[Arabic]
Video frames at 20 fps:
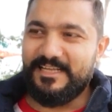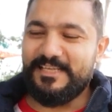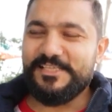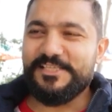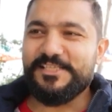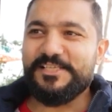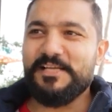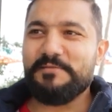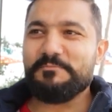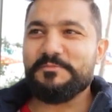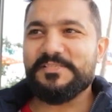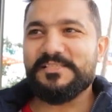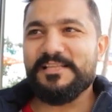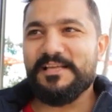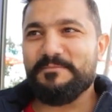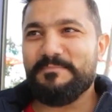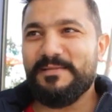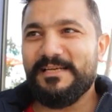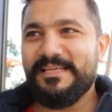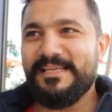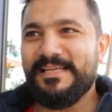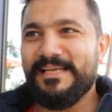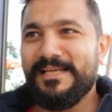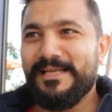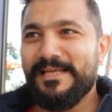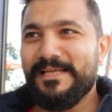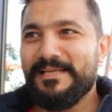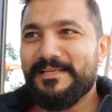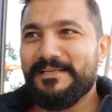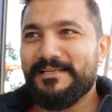الاشياء
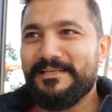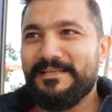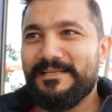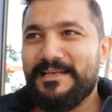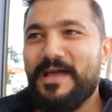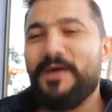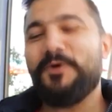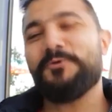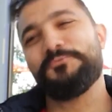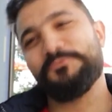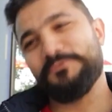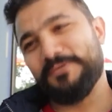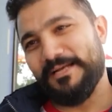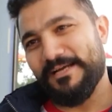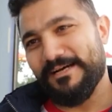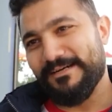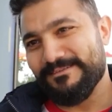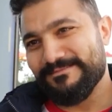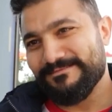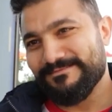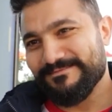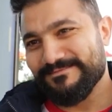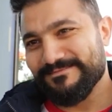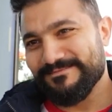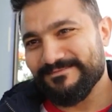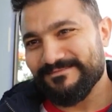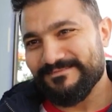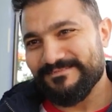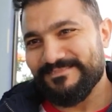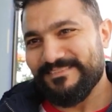المستقبليه لا حدود لها
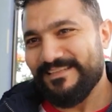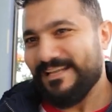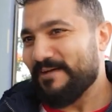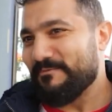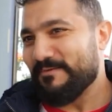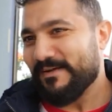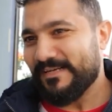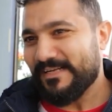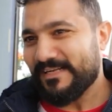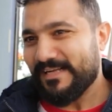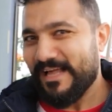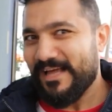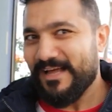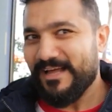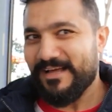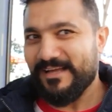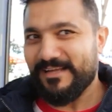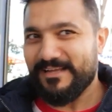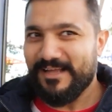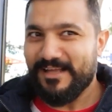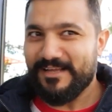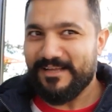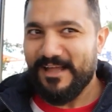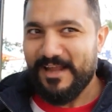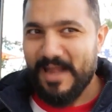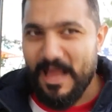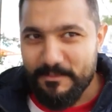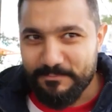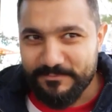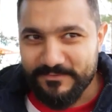من الأمانة
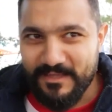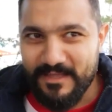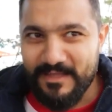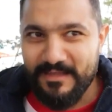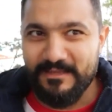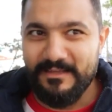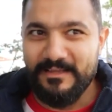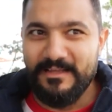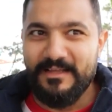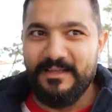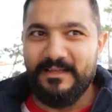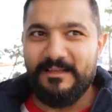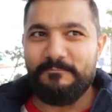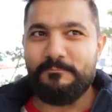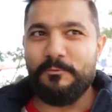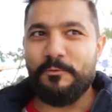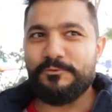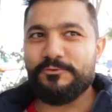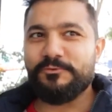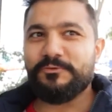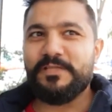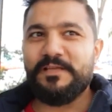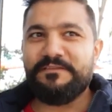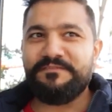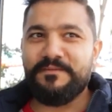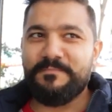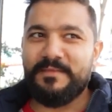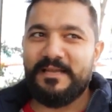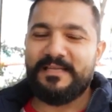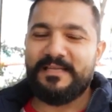كرابطة موجودة في